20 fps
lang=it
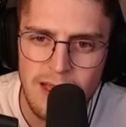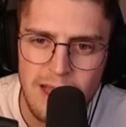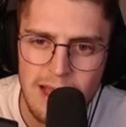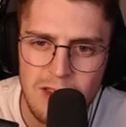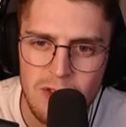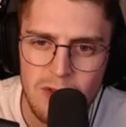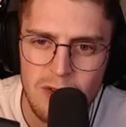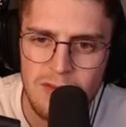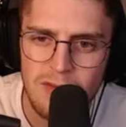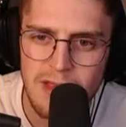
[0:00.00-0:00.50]

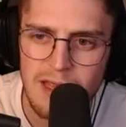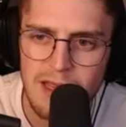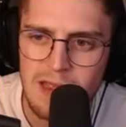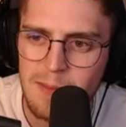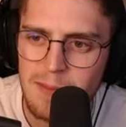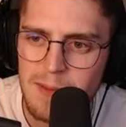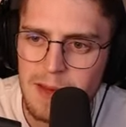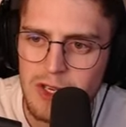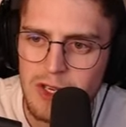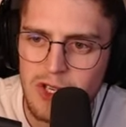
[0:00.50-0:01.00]
leato
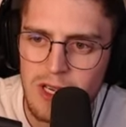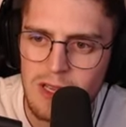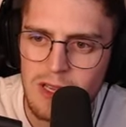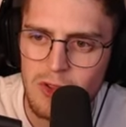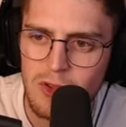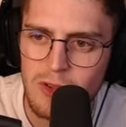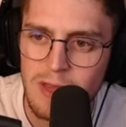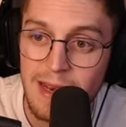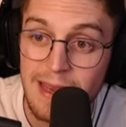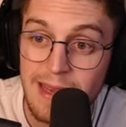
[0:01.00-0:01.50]

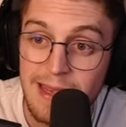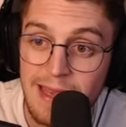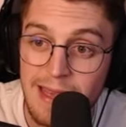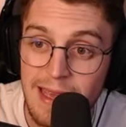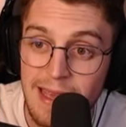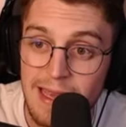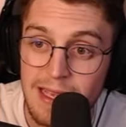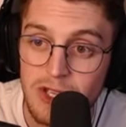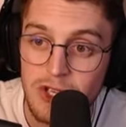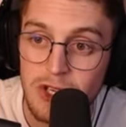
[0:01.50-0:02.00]
20%, danni
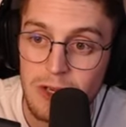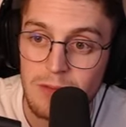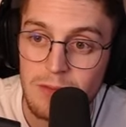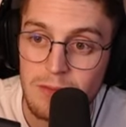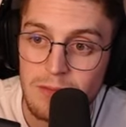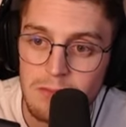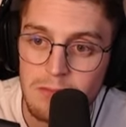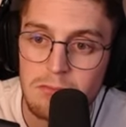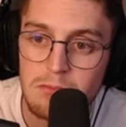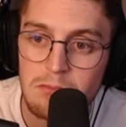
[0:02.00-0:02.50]
10.
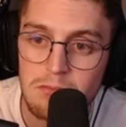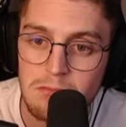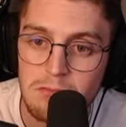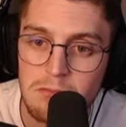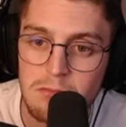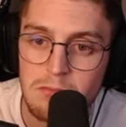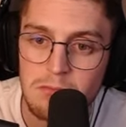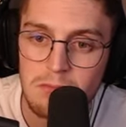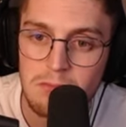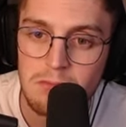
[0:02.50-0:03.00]

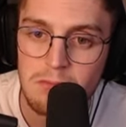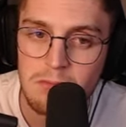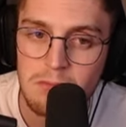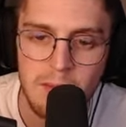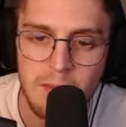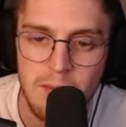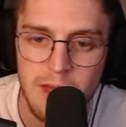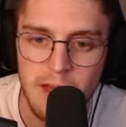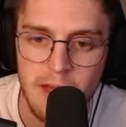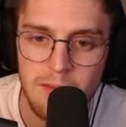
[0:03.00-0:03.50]
Va
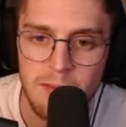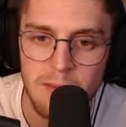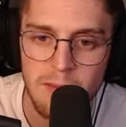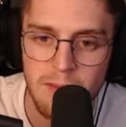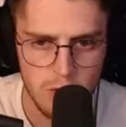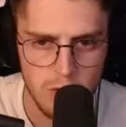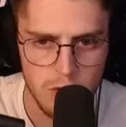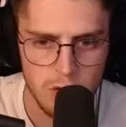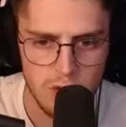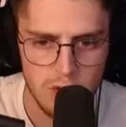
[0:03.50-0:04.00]
bene.
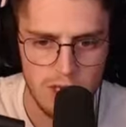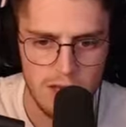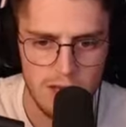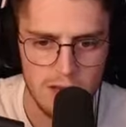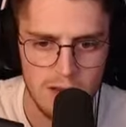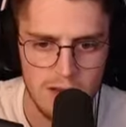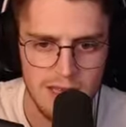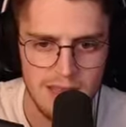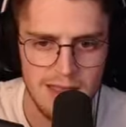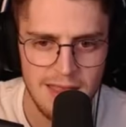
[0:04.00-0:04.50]
Questo cos'è?
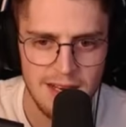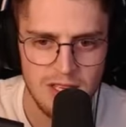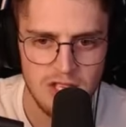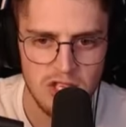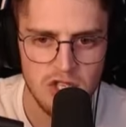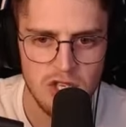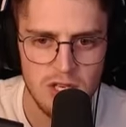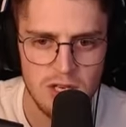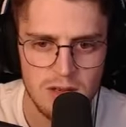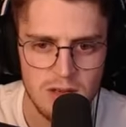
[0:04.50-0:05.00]

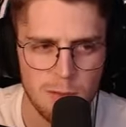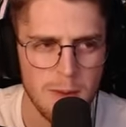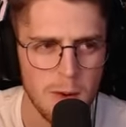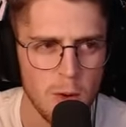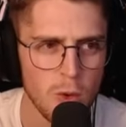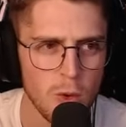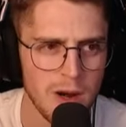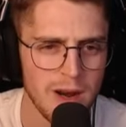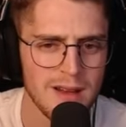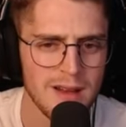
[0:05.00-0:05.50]
Interagisci? Ho
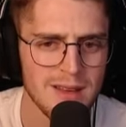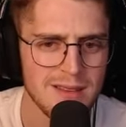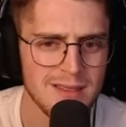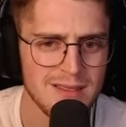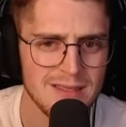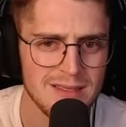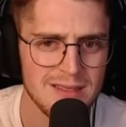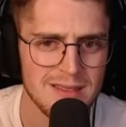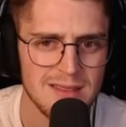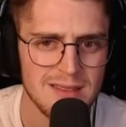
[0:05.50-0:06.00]
paura.
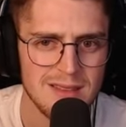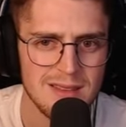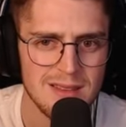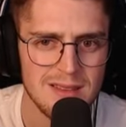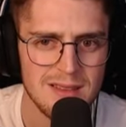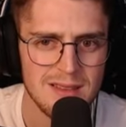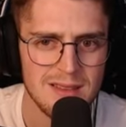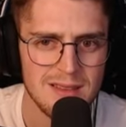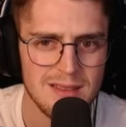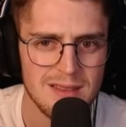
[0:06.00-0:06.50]

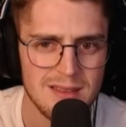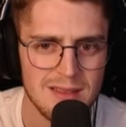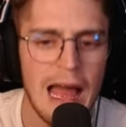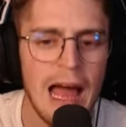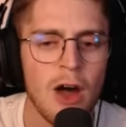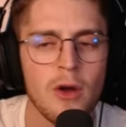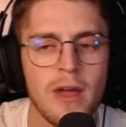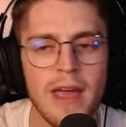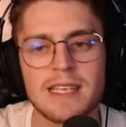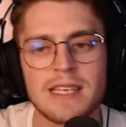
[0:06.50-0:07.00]

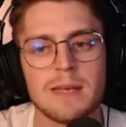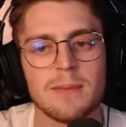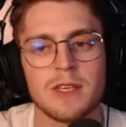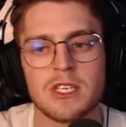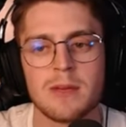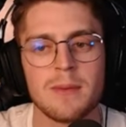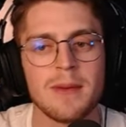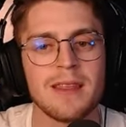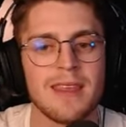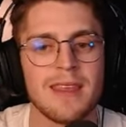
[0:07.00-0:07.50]
Ah, ok,
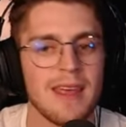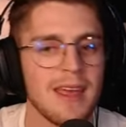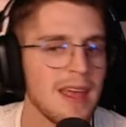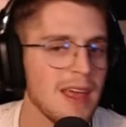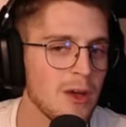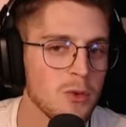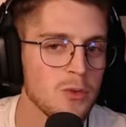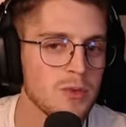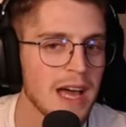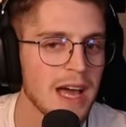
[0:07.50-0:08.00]
semplicemente
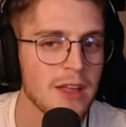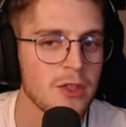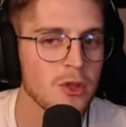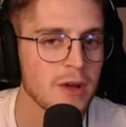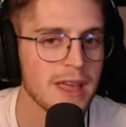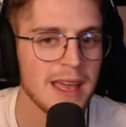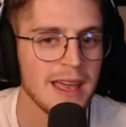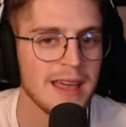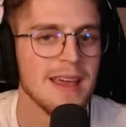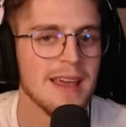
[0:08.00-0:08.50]
un dado
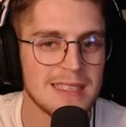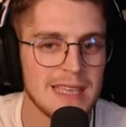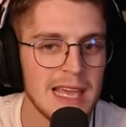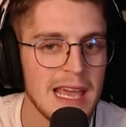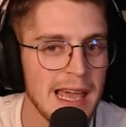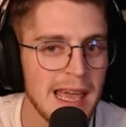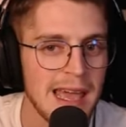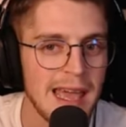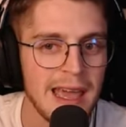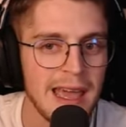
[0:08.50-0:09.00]
che
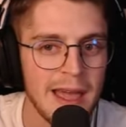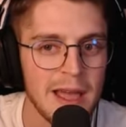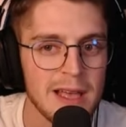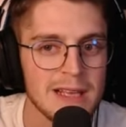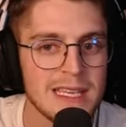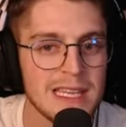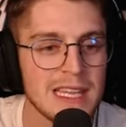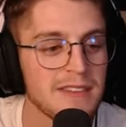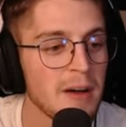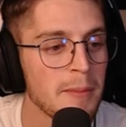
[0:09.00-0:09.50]
se,
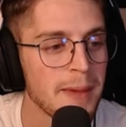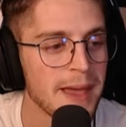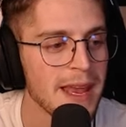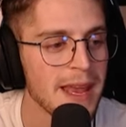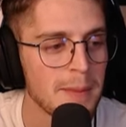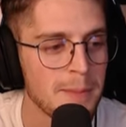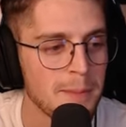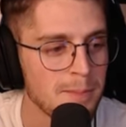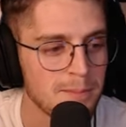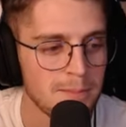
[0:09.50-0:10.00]
se ti va
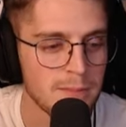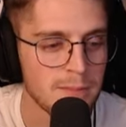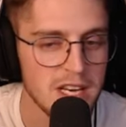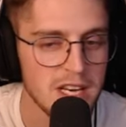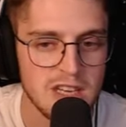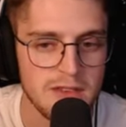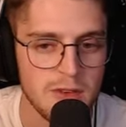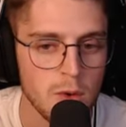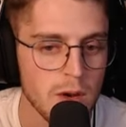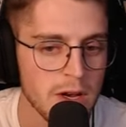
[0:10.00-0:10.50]
bene
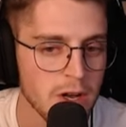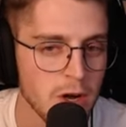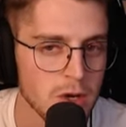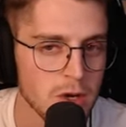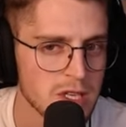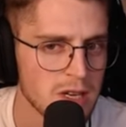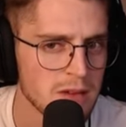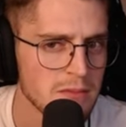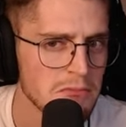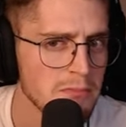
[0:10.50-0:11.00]
ricevi
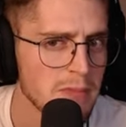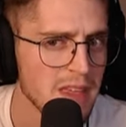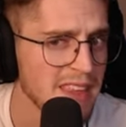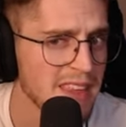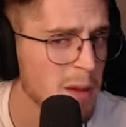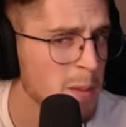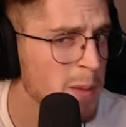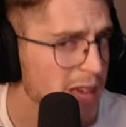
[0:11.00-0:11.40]
qualcosa. Mi andrà